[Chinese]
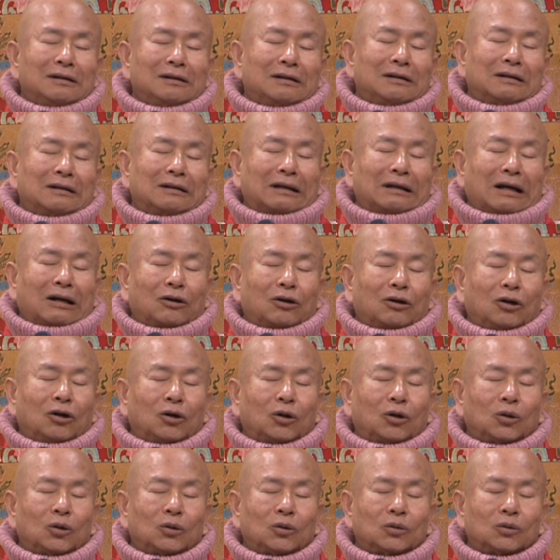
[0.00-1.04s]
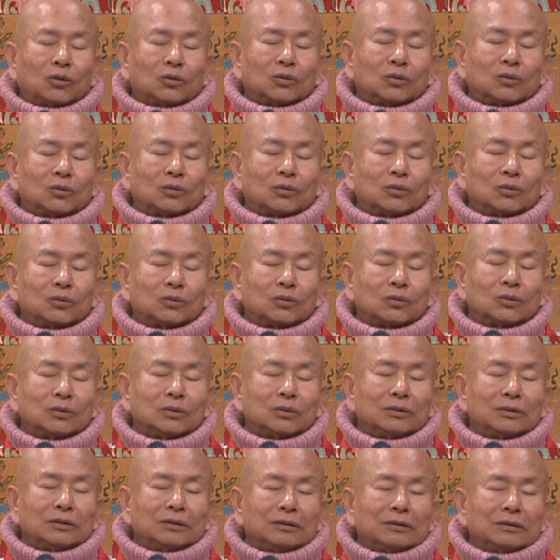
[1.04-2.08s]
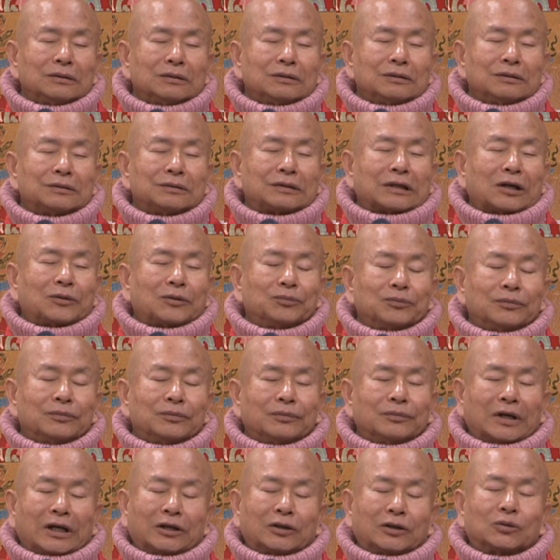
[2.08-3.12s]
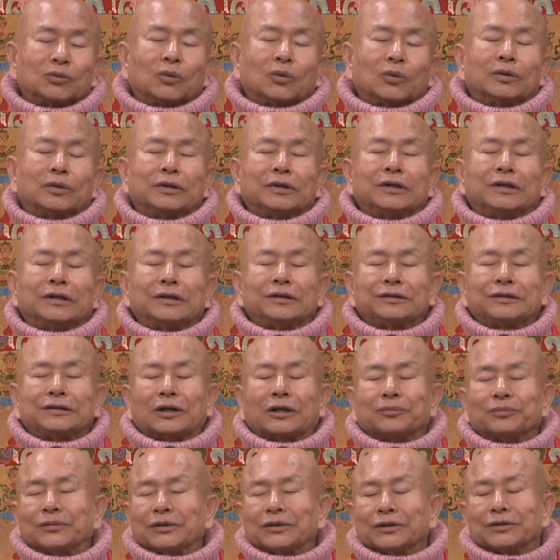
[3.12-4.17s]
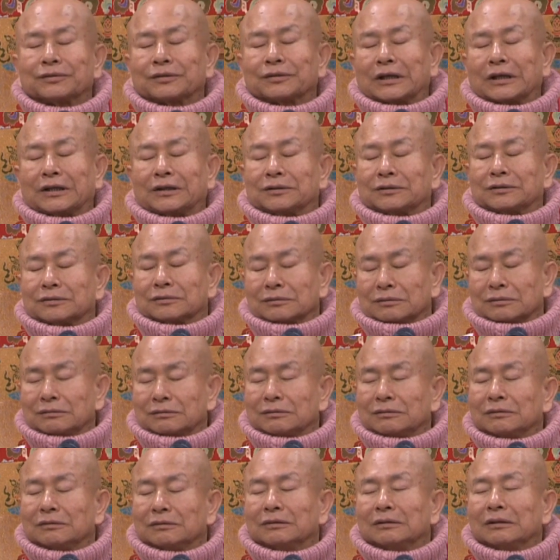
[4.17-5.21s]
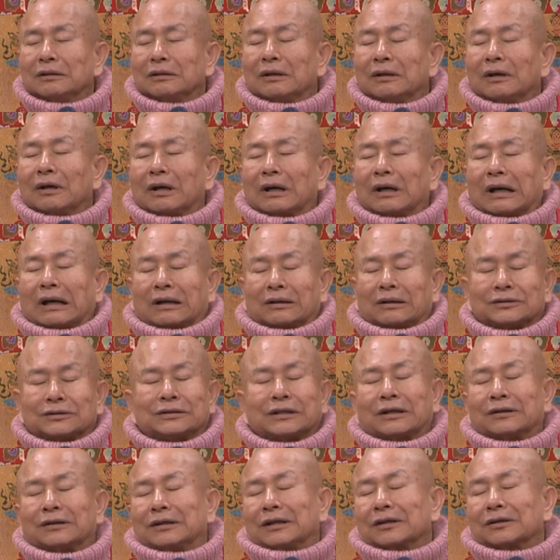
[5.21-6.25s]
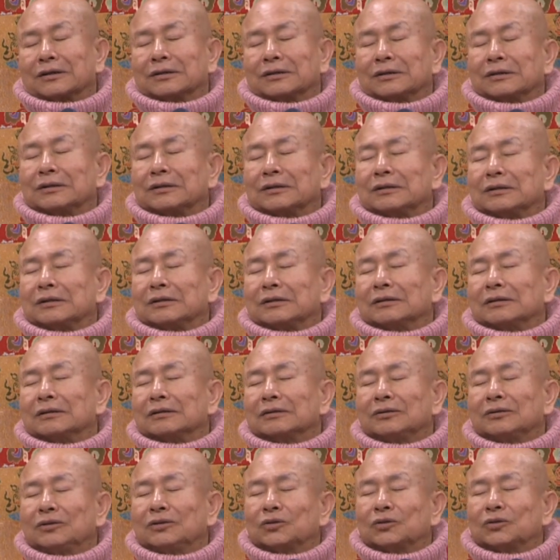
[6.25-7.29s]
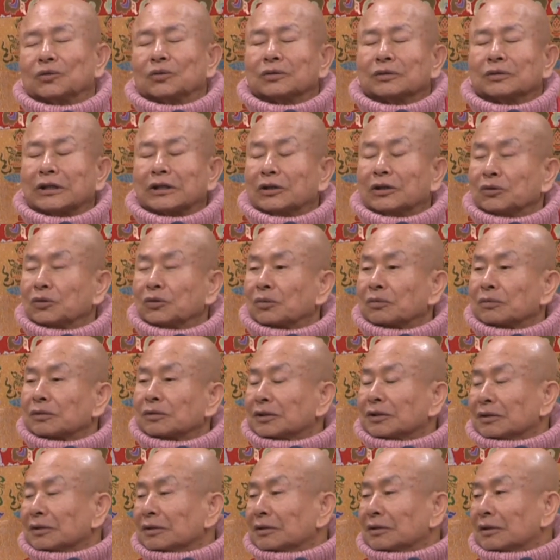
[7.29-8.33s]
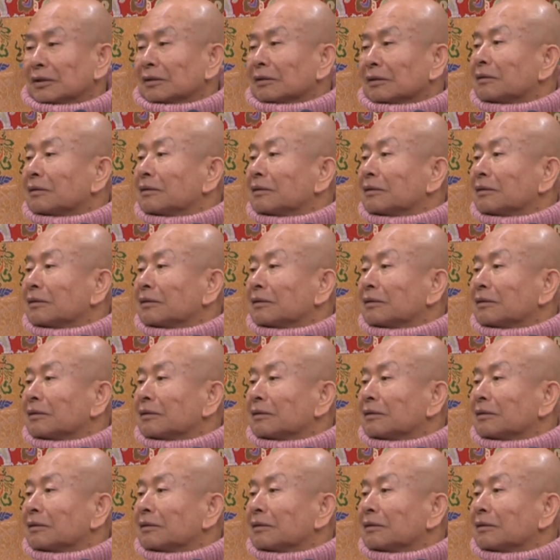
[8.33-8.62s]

然后在美国呢，像 Bill Gates 啊，像那个做电动车的